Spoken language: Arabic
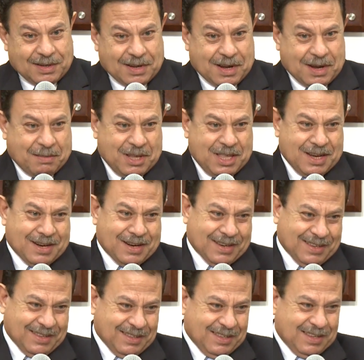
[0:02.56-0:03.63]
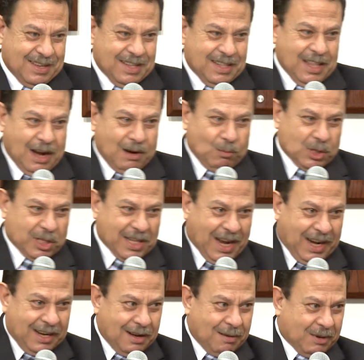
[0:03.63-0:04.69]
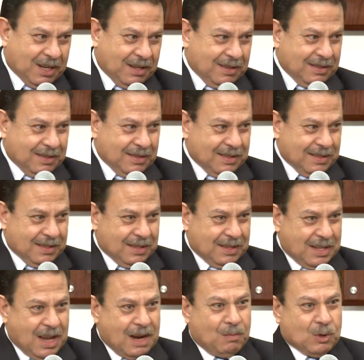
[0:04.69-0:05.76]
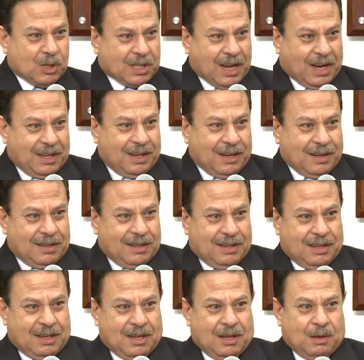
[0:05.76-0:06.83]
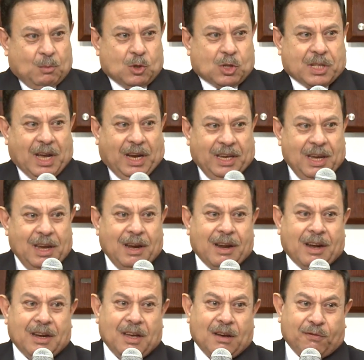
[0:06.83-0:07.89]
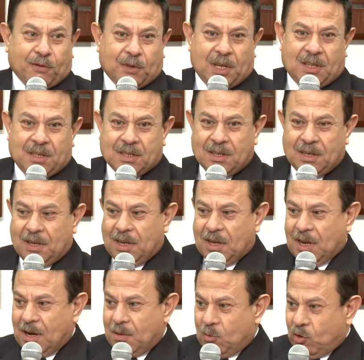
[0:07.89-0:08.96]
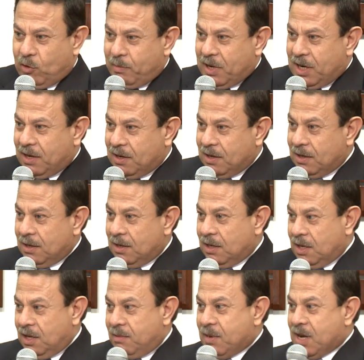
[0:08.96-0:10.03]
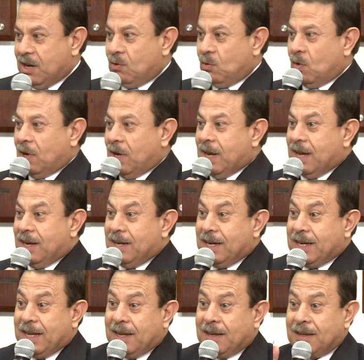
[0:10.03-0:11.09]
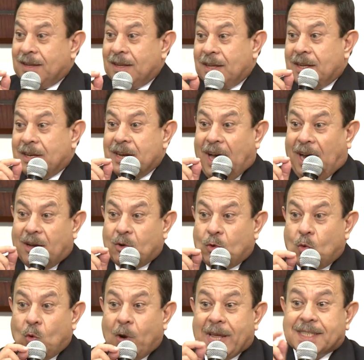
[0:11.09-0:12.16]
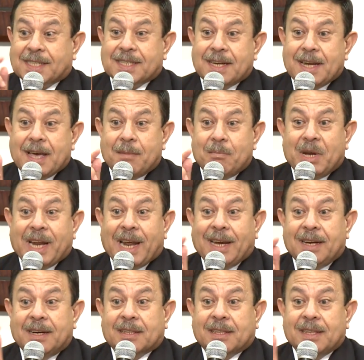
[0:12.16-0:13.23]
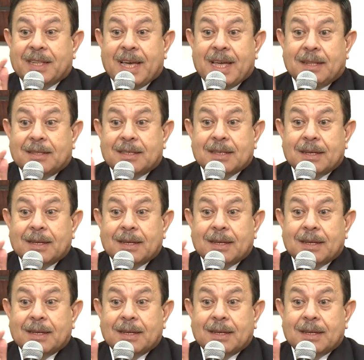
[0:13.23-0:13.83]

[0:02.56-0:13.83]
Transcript: ابدا ده المستحيل بقى ده المستحيل مستحيل ان يفقد المؤمن ايمانه لاننا نحن لسنا من الارتداد